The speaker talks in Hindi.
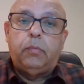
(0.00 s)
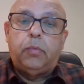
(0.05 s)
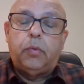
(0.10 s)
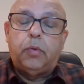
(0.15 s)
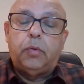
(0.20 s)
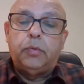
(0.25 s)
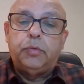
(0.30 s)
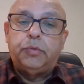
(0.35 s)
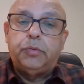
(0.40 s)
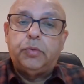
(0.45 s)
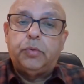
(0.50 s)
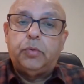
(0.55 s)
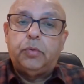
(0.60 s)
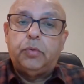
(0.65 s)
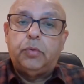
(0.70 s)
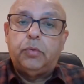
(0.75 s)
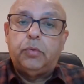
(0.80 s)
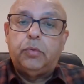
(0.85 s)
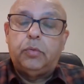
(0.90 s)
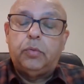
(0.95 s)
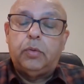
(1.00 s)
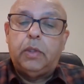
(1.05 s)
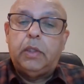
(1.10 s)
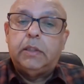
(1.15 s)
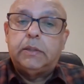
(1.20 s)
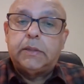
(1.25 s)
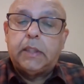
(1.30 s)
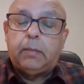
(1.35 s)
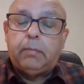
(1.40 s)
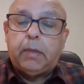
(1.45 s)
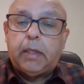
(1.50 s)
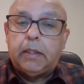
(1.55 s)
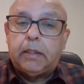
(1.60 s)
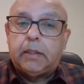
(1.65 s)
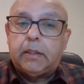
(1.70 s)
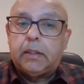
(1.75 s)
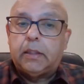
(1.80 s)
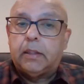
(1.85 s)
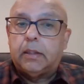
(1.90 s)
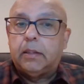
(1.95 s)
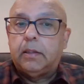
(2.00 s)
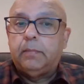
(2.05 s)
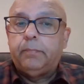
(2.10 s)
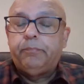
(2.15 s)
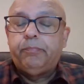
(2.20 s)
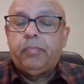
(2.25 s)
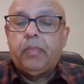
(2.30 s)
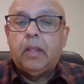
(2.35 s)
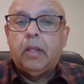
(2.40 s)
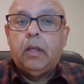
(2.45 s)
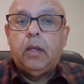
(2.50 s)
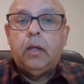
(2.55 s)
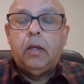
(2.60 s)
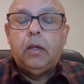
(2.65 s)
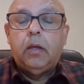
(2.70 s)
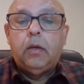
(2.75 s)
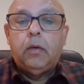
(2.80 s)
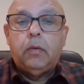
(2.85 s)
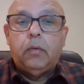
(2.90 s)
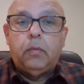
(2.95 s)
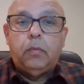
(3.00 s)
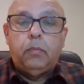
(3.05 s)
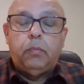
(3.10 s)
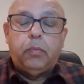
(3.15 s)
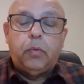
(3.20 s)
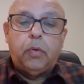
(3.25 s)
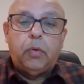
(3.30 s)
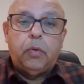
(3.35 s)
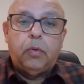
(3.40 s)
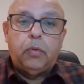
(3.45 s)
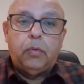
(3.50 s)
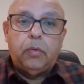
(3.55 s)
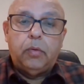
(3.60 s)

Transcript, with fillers: वो जो इल्ज़ाम थे वो